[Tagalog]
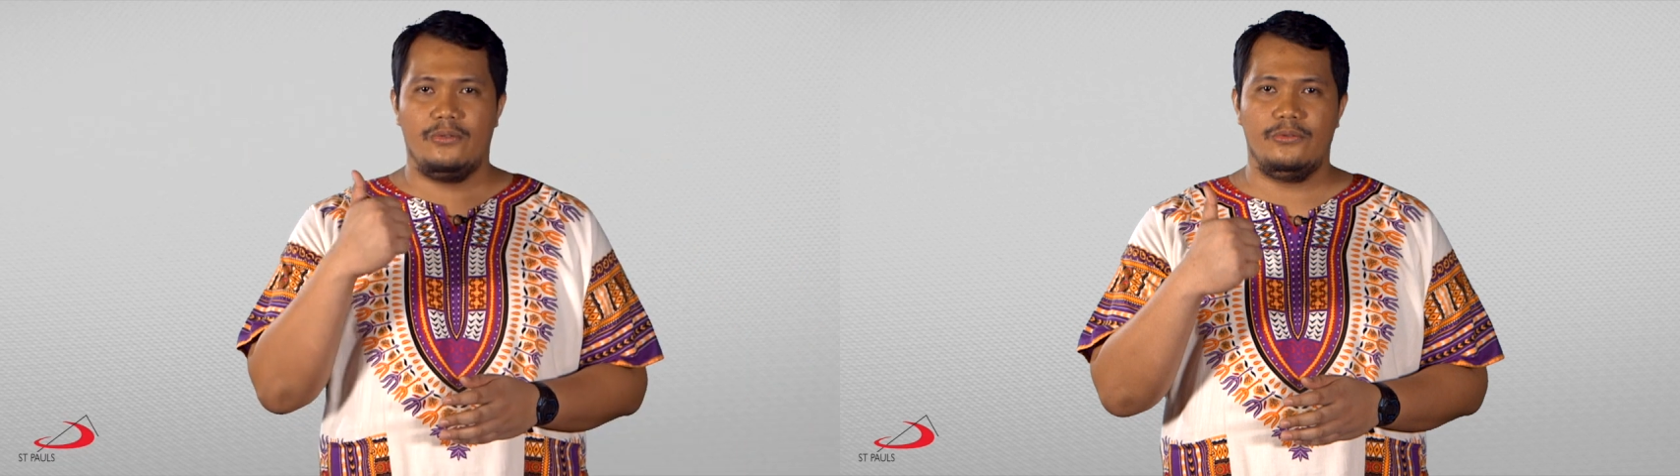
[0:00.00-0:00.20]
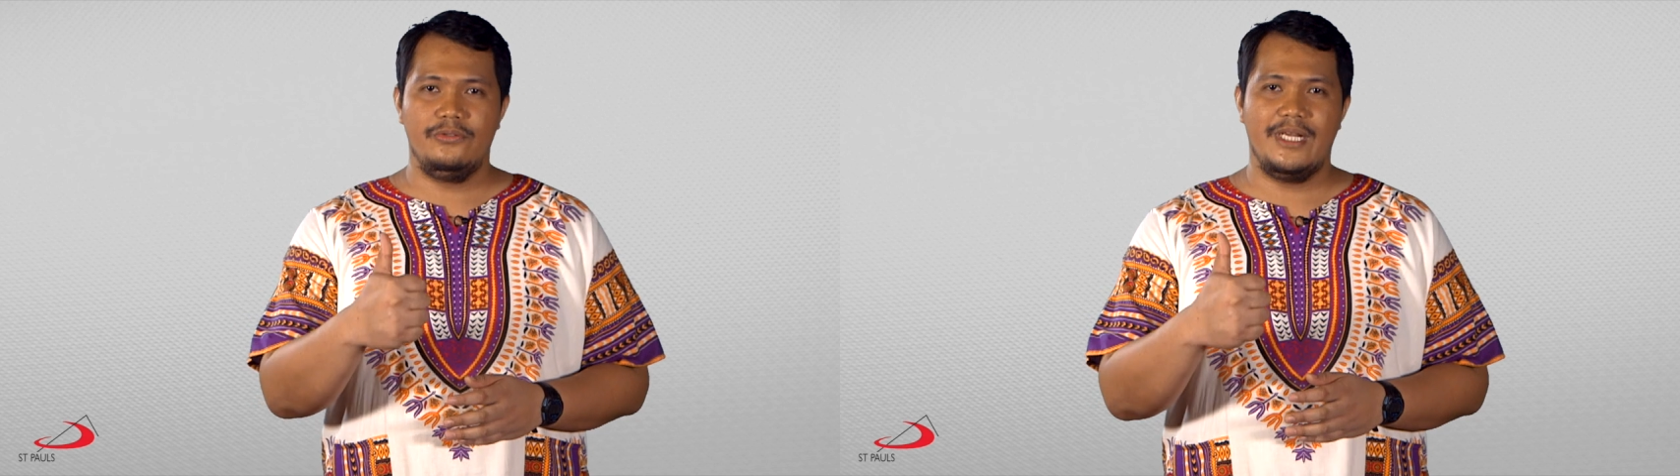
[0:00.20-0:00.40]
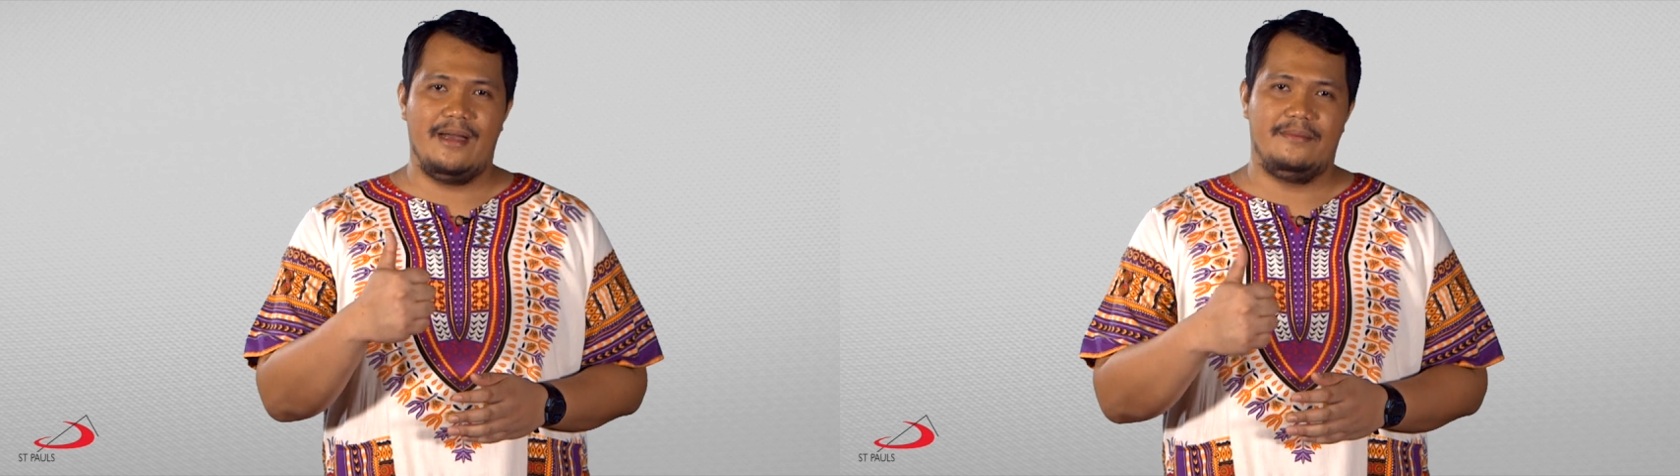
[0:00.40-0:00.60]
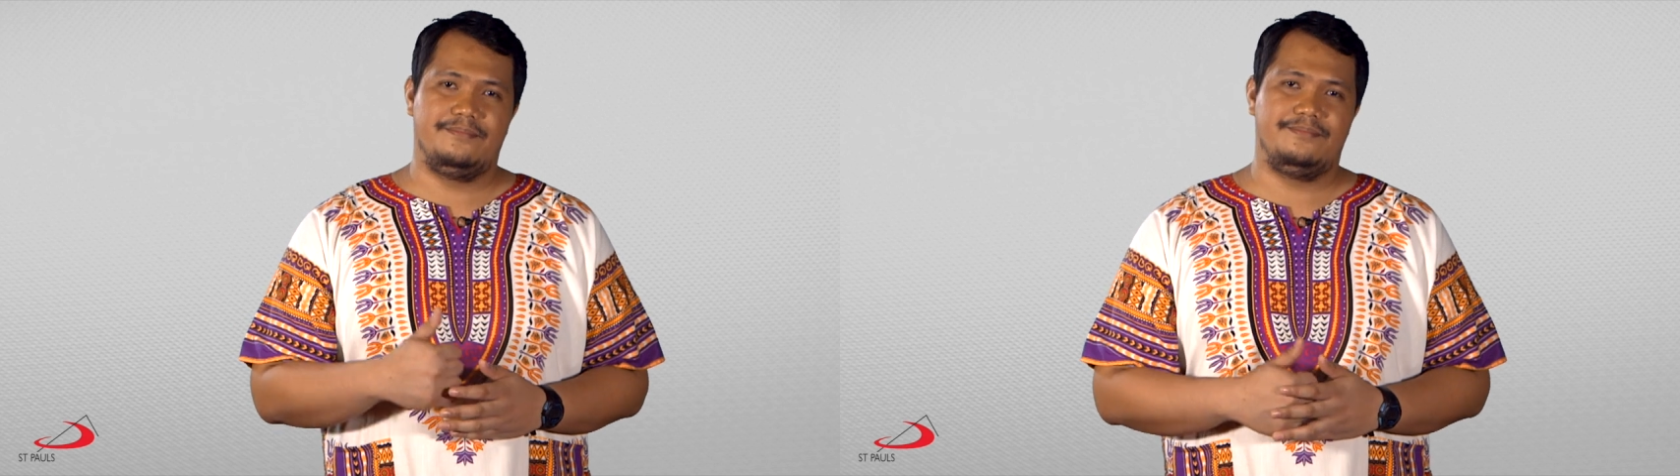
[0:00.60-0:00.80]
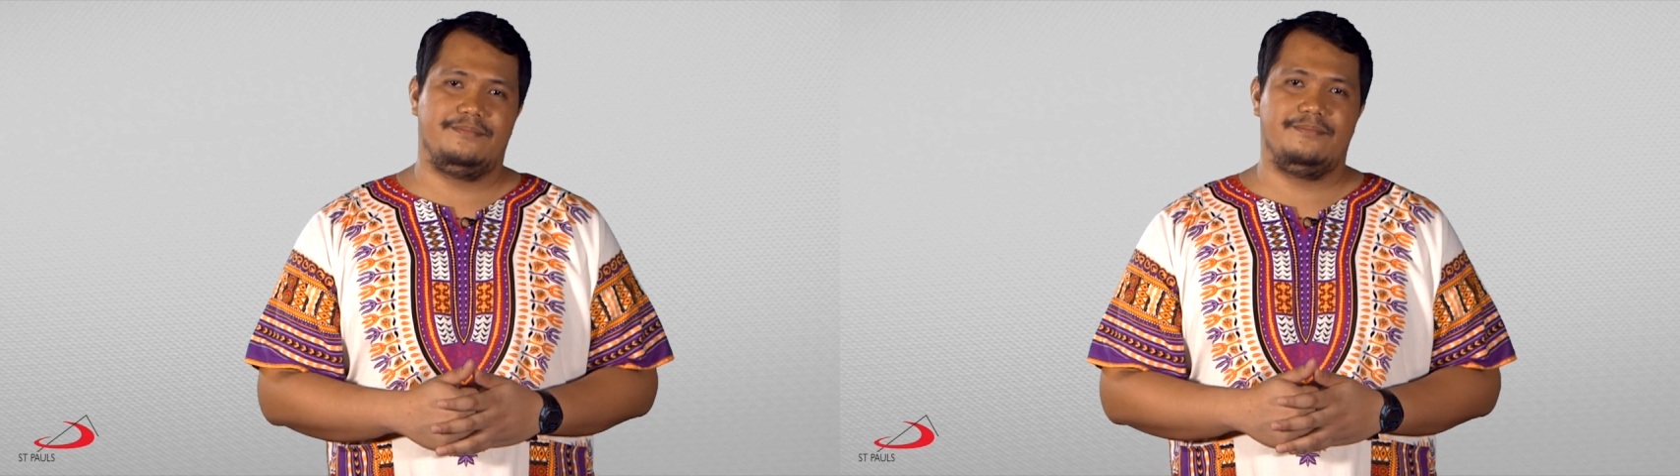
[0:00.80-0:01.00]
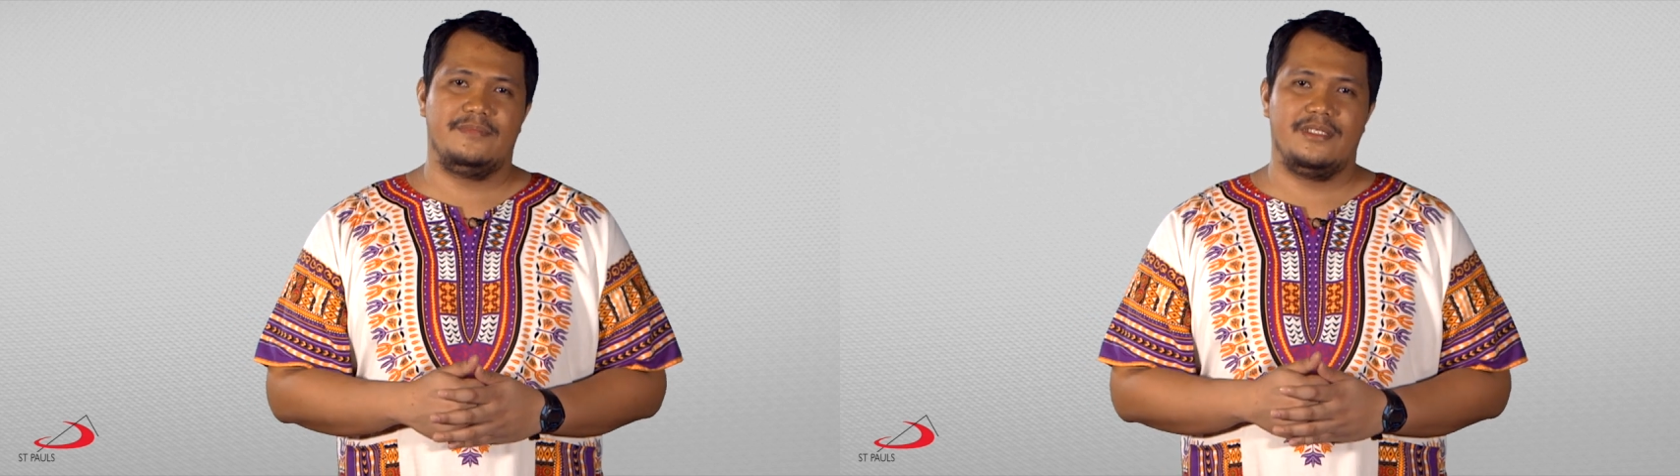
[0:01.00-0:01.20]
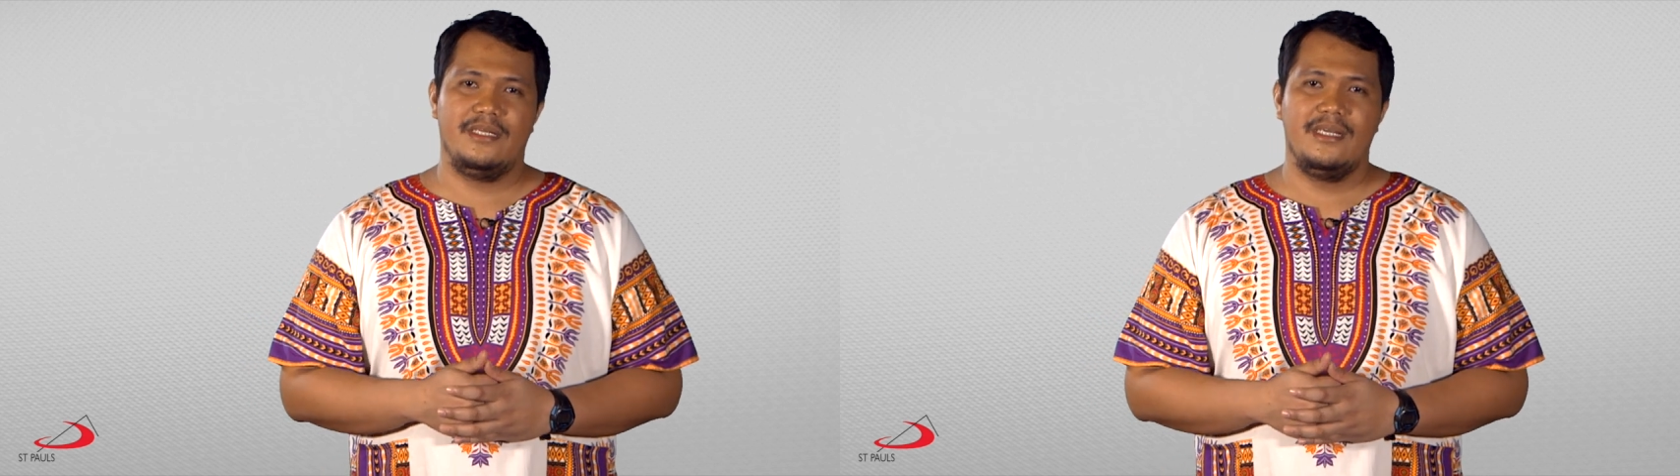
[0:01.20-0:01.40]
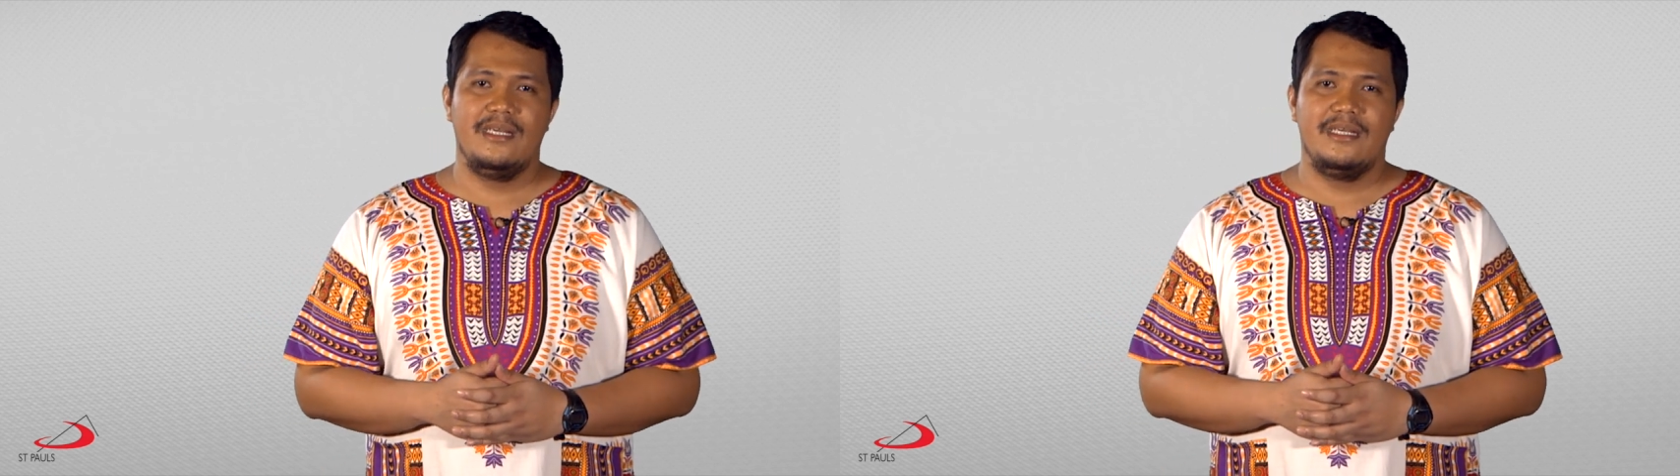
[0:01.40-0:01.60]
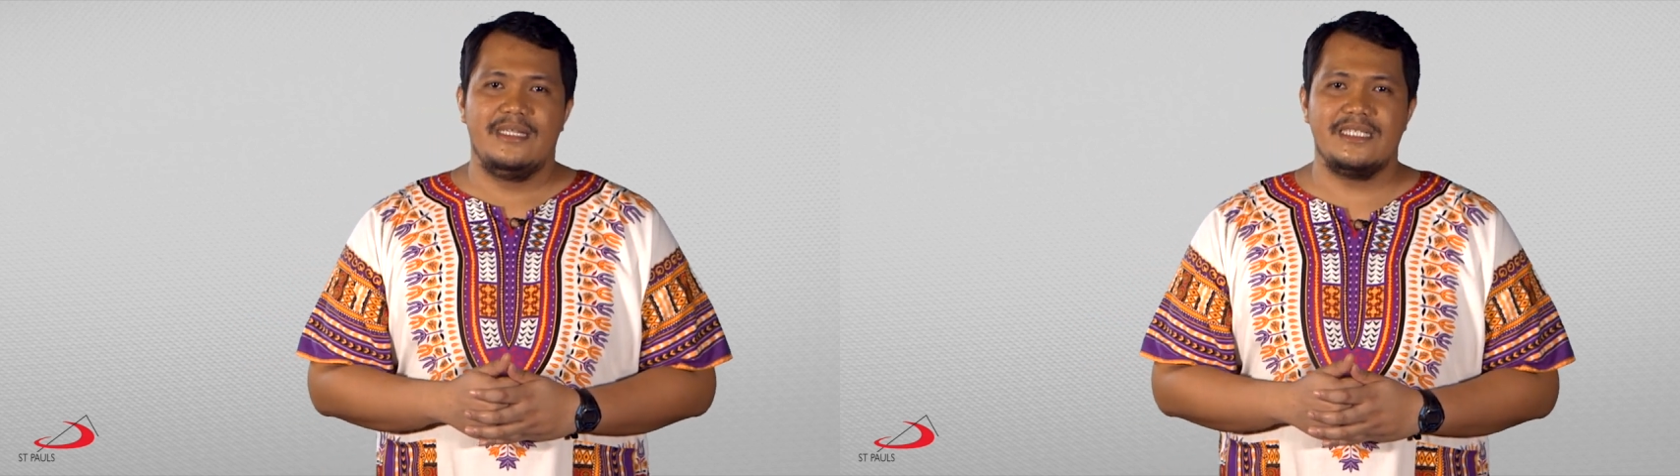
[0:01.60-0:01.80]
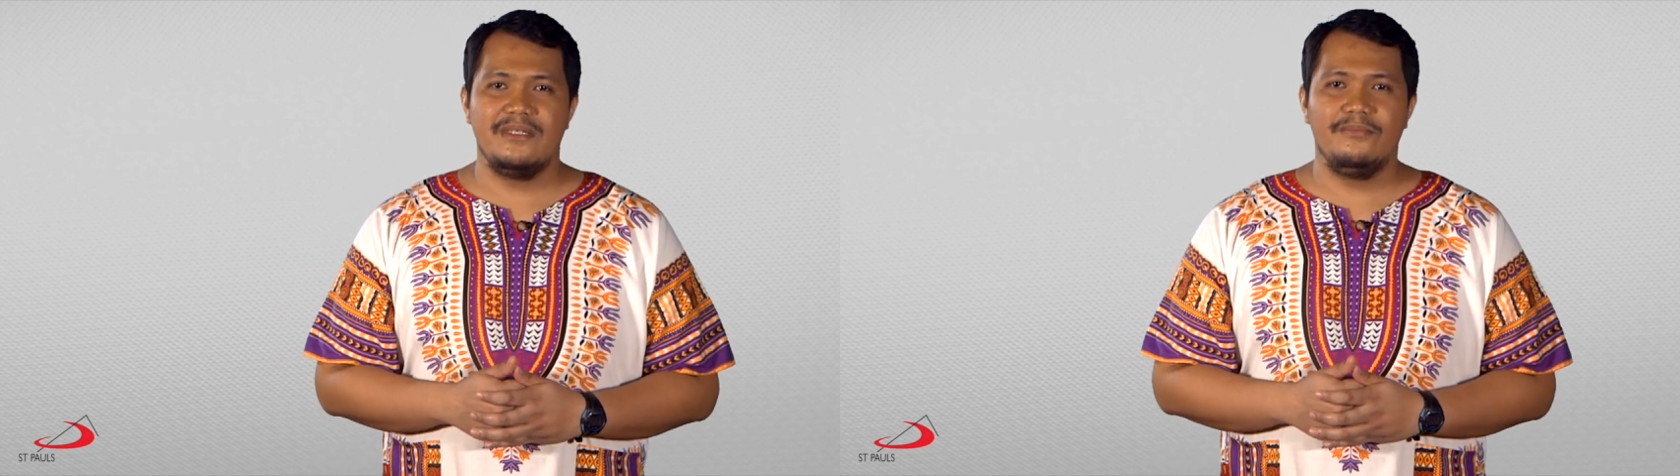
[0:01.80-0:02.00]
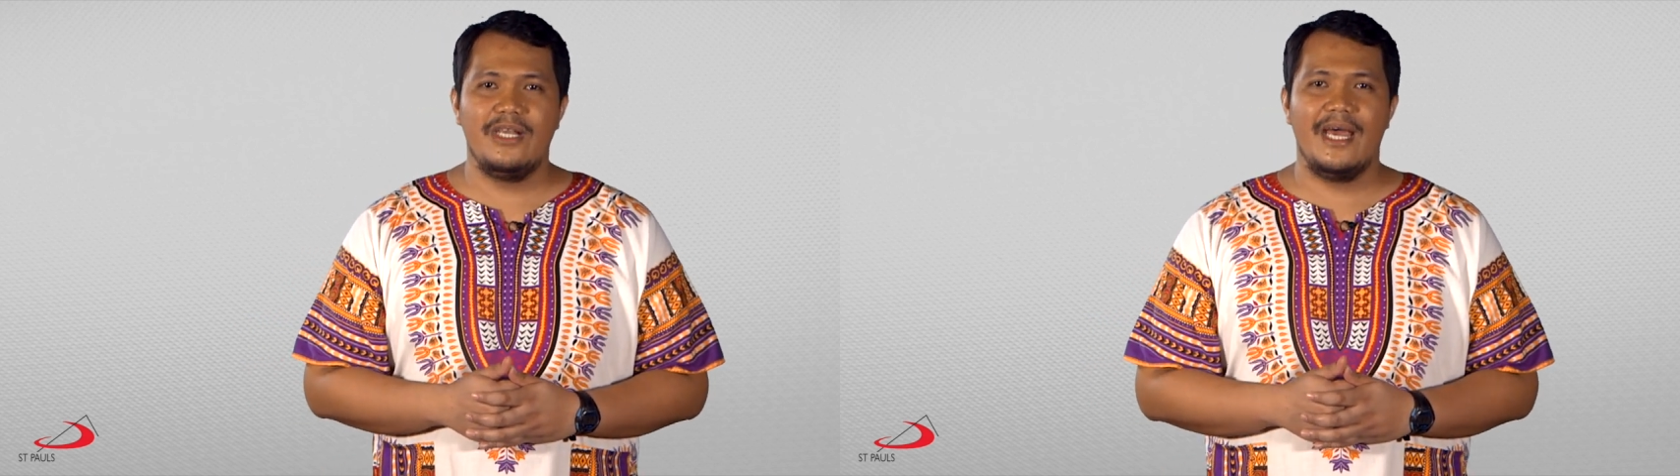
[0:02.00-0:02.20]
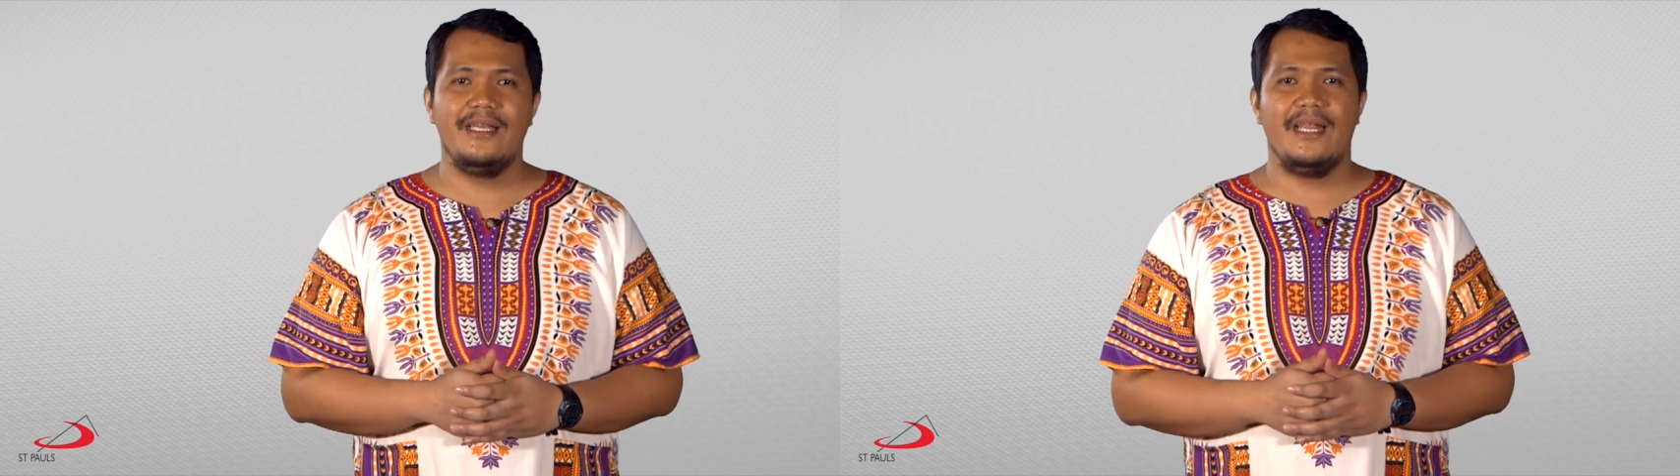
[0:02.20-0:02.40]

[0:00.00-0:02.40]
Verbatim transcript: Una, nasimulan